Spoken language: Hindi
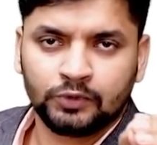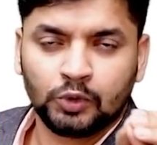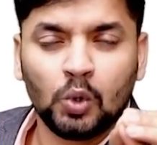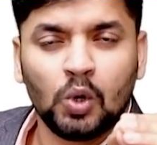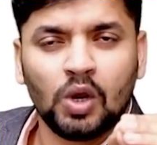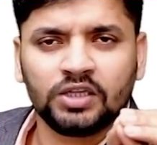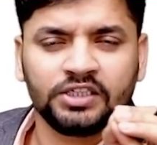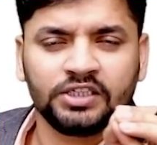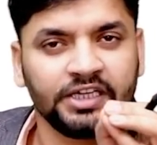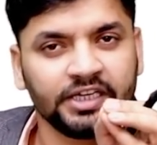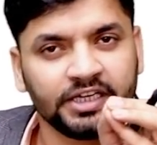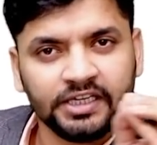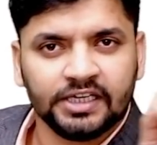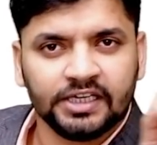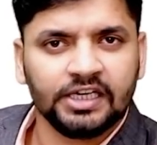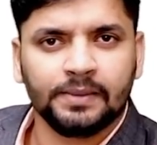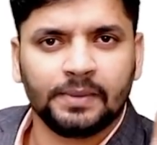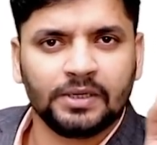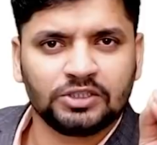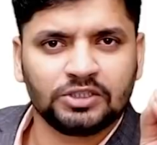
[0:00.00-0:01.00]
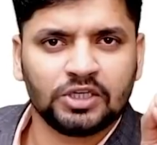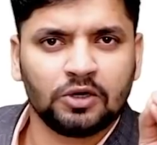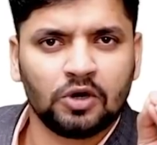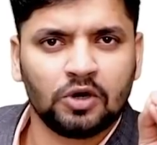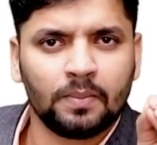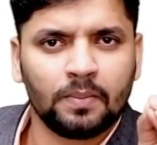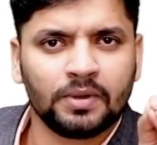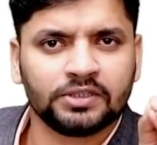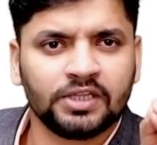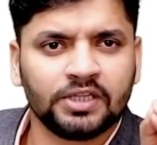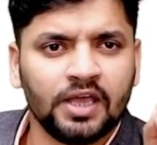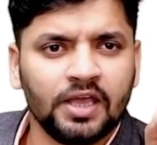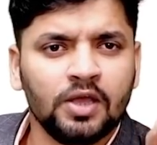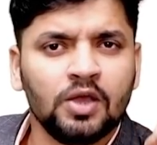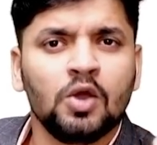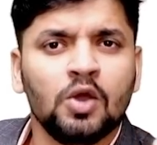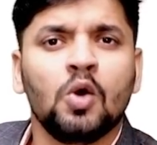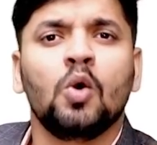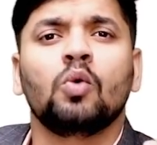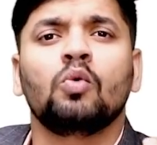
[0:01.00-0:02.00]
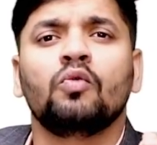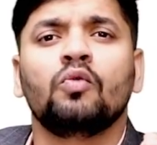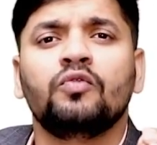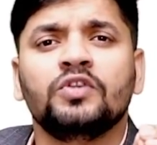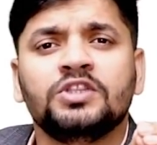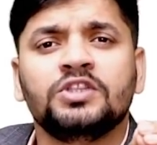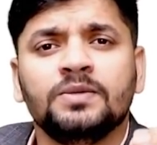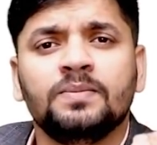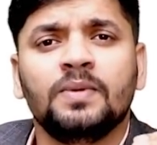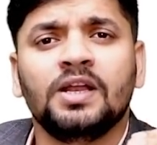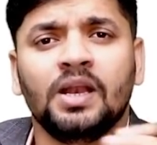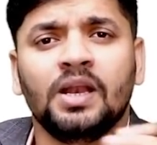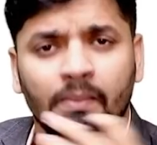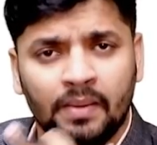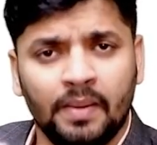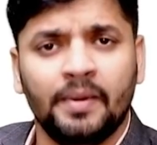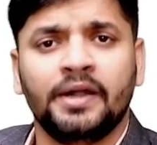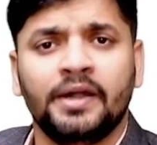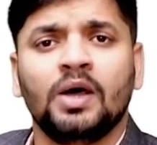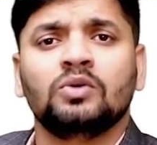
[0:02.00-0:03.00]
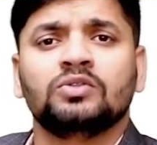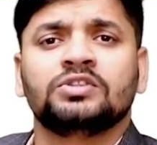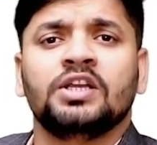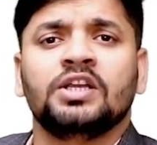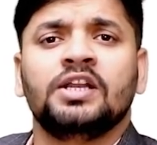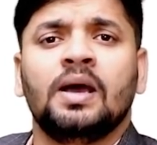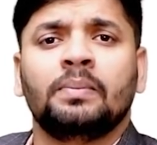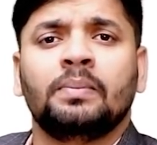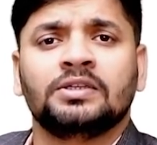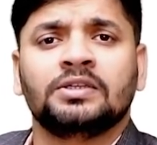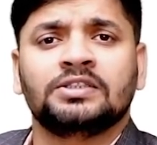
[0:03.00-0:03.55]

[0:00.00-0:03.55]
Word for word: थोड़ा सा टेक्निकली परेशान होना पड़ता है और वो फिजिबल एम में बैठा उसके लिए आपके